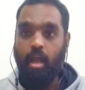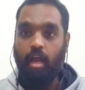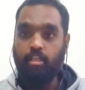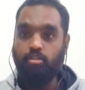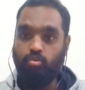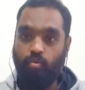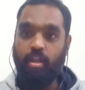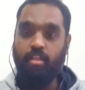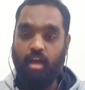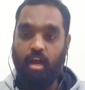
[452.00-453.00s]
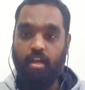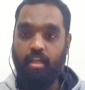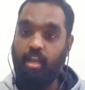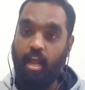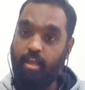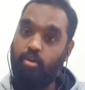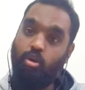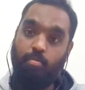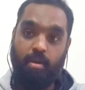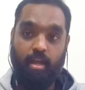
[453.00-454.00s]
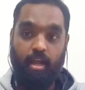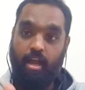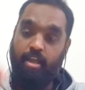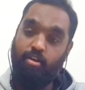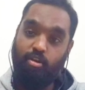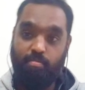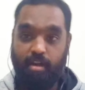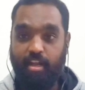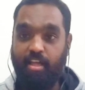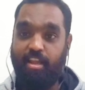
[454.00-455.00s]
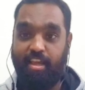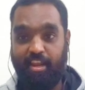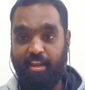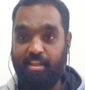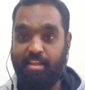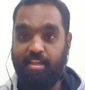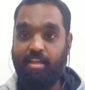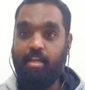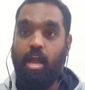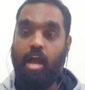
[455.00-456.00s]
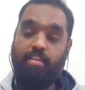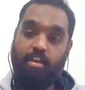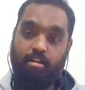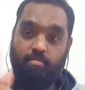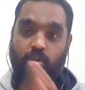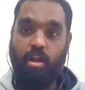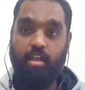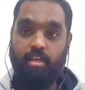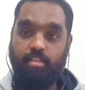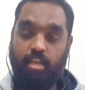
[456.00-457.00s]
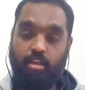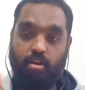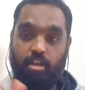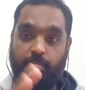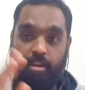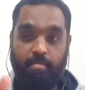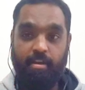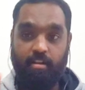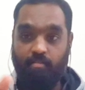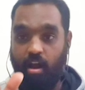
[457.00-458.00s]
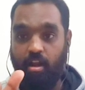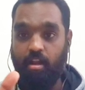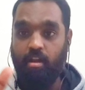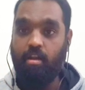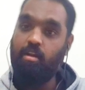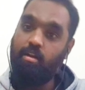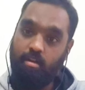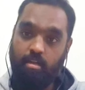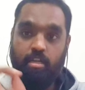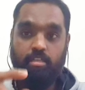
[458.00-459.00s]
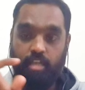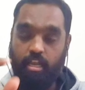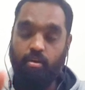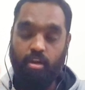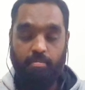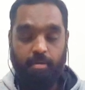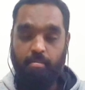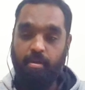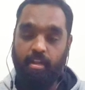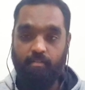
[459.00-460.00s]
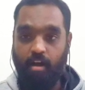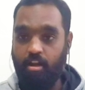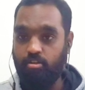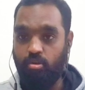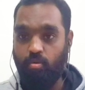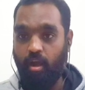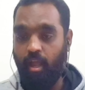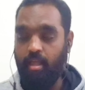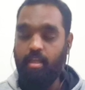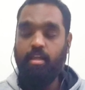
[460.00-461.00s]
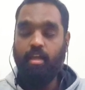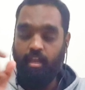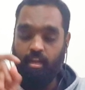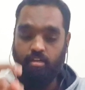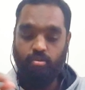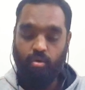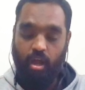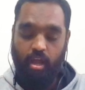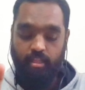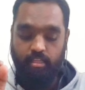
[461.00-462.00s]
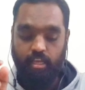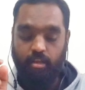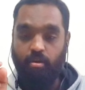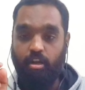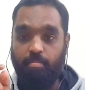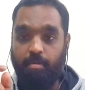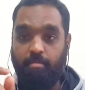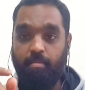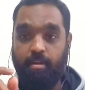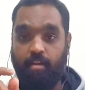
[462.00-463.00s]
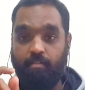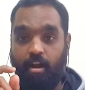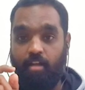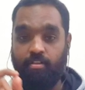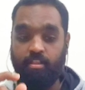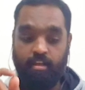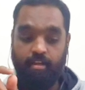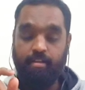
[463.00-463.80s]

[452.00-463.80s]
அந்த சுவரை தாண்டி இல்ல அயன்டோம் இல்ல அயன்டோம் ரெண்டாவது லேயர் அதற்கு முன்னாடி செக்யூரிட்டி பெரிமீட்டர் வால் செக்யூரிட்டி பெரிமீட்டர் வால்னு சொல்லுவாங்க என்னன்னு சொன்னா இந்த செக்யூரிட்டி பெரிமீட்டர் வாலை வந்து